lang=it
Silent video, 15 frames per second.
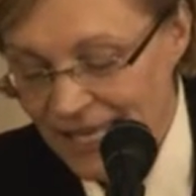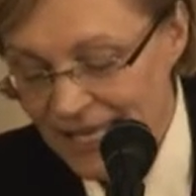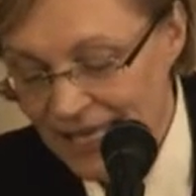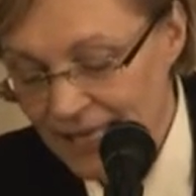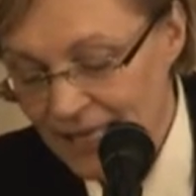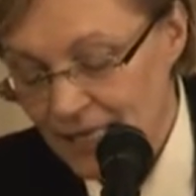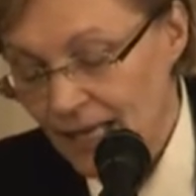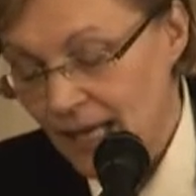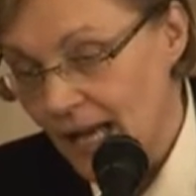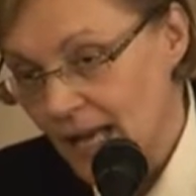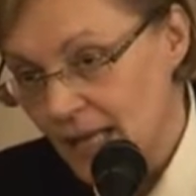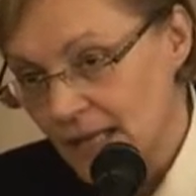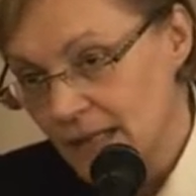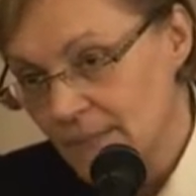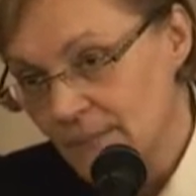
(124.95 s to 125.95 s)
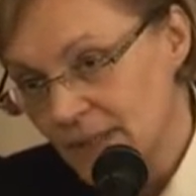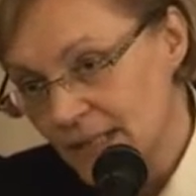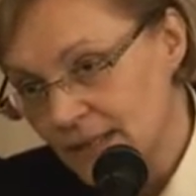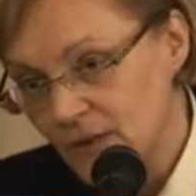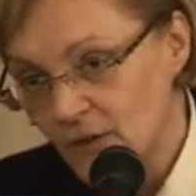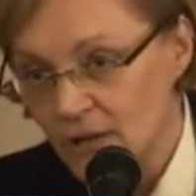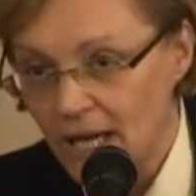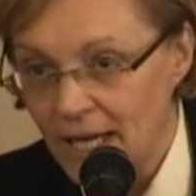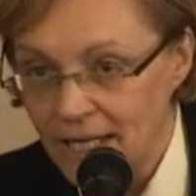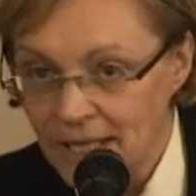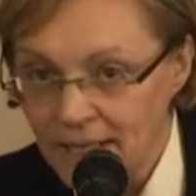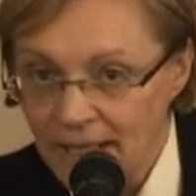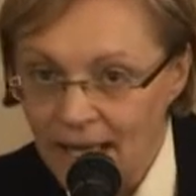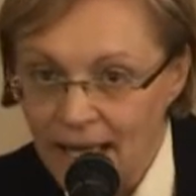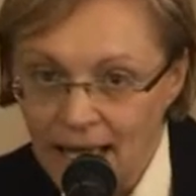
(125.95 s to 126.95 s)
e in
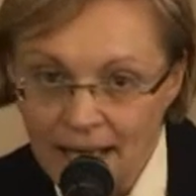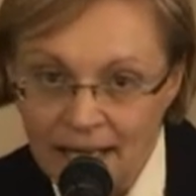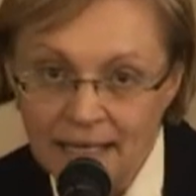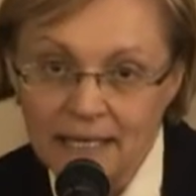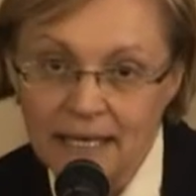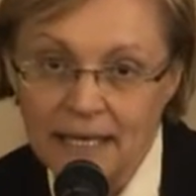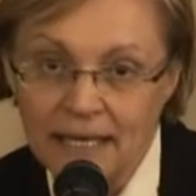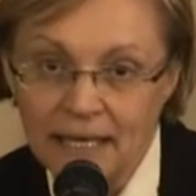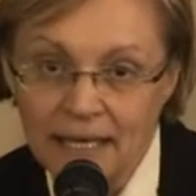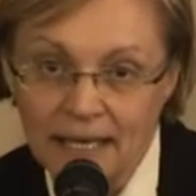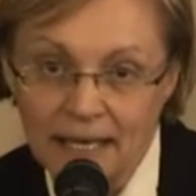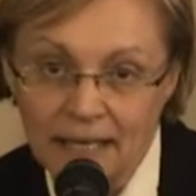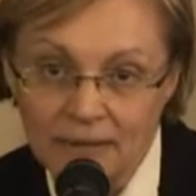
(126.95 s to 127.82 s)
particolare anche